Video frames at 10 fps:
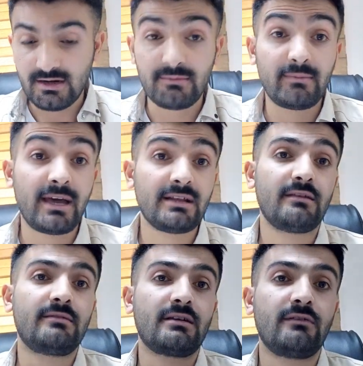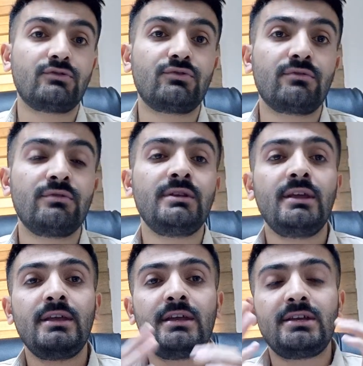Rabbim herkese kavuştursun.
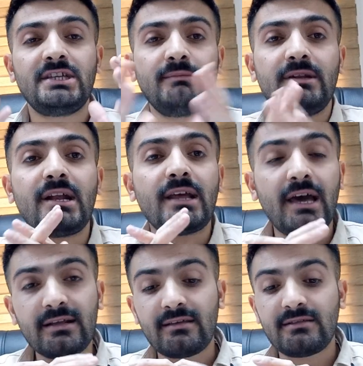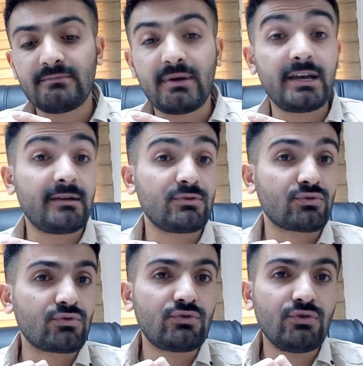Şimdiden herkesin
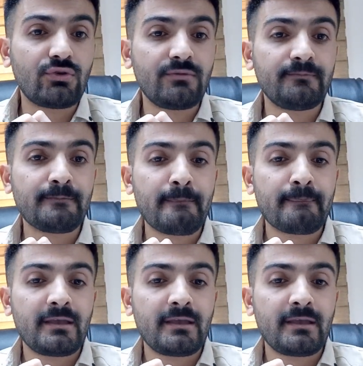bayramını kutluyorum.